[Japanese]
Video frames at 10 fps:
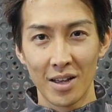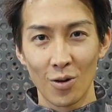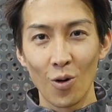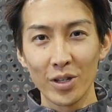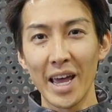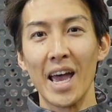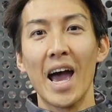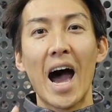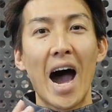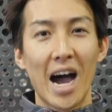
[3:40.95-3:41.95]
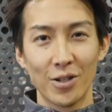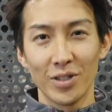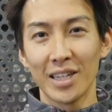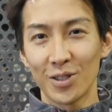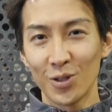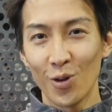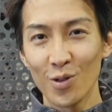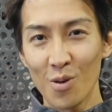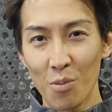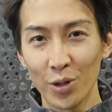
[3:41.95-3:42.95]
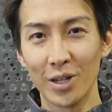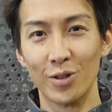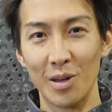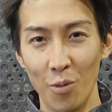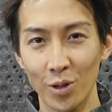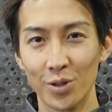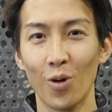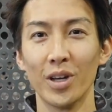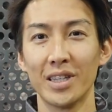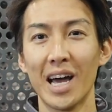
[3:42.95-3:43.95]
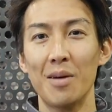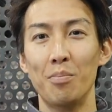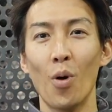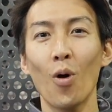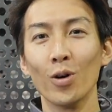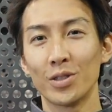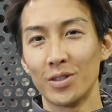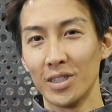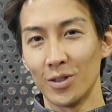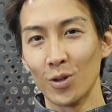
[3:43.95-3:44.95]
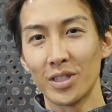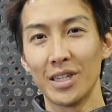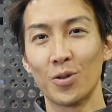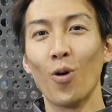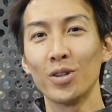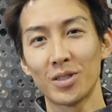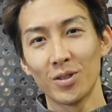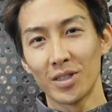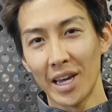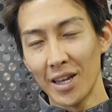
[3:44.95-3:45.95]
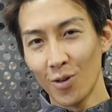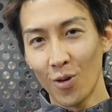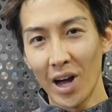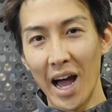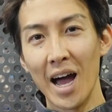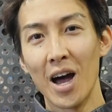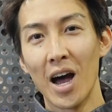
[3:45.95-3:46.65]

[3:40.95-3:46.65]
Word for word: ここで春夏用のモデルでもそういった防水そして糖質の性能が